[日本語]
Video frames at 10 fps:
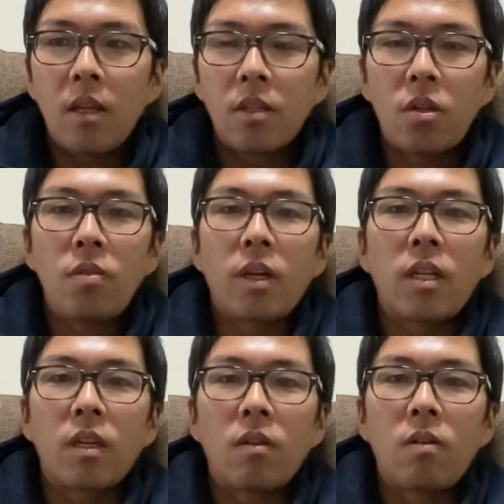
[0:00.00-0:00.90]
というわけ
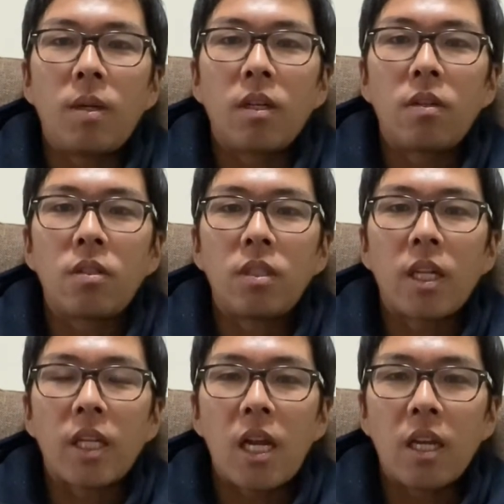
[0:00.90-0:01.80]
でここまでご視聴いた
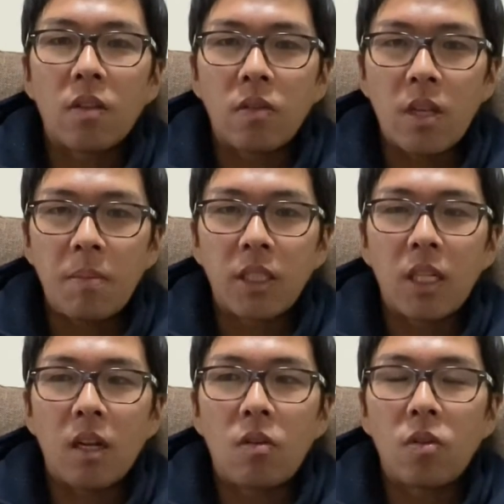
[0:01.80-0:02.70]
だきありがとうございました。
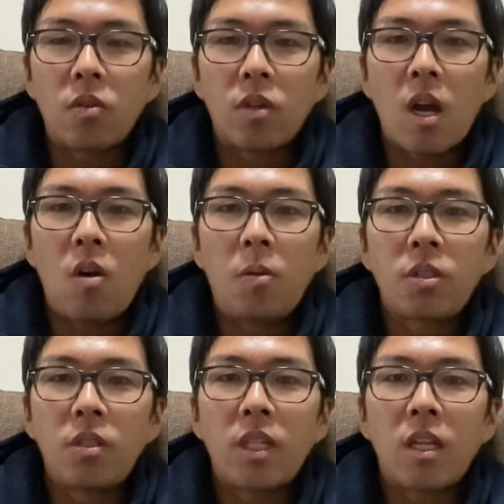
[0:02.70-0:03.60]
この動画が面
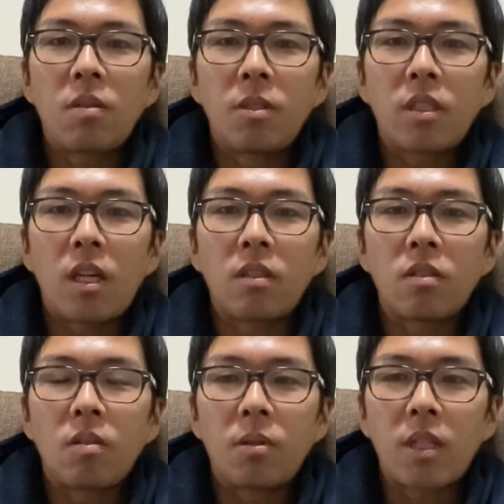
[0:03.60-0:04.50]
白いなと思ったら
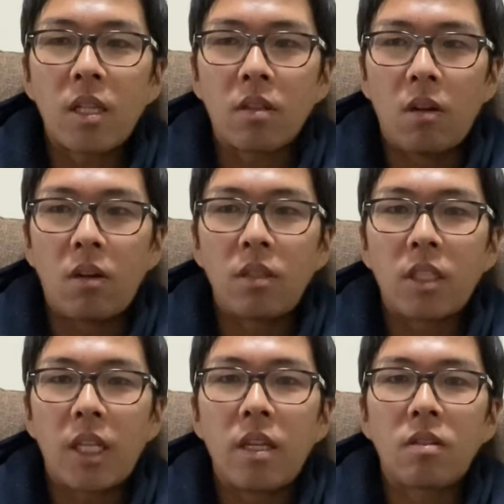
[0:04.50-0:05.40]
グッドボタンと
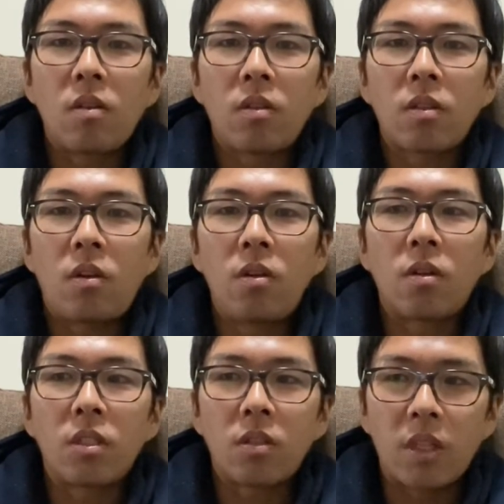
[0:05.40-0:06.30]
チャンネル登録の方よ
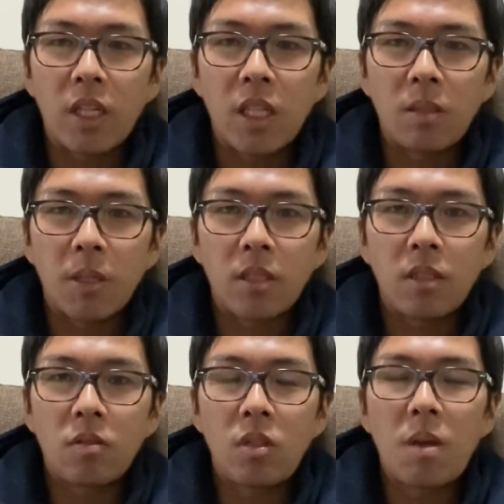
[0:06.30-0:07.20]
ろしくお願いいたします。
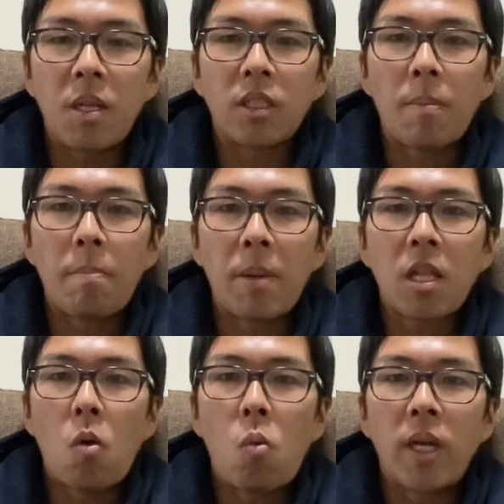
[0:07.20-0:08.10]
それでは皆さんま
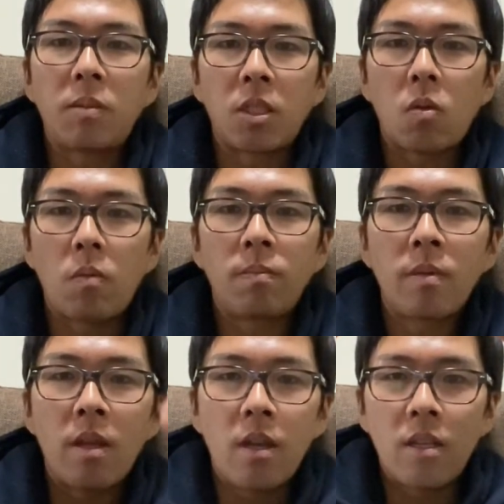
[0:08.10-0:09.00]
たお会いしましょう。
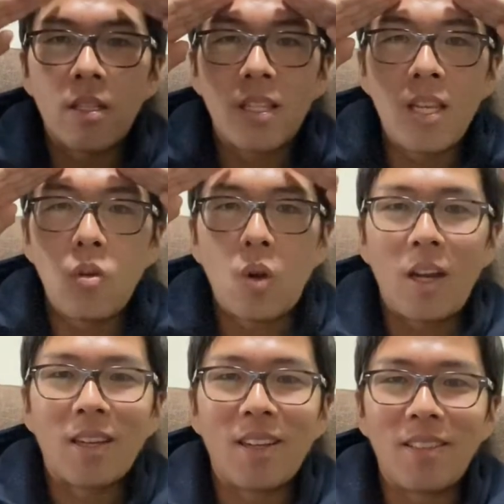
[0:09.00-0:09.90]
See you
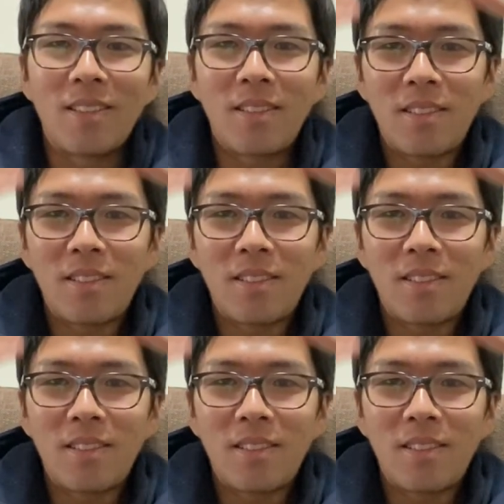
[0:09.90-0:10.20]
again.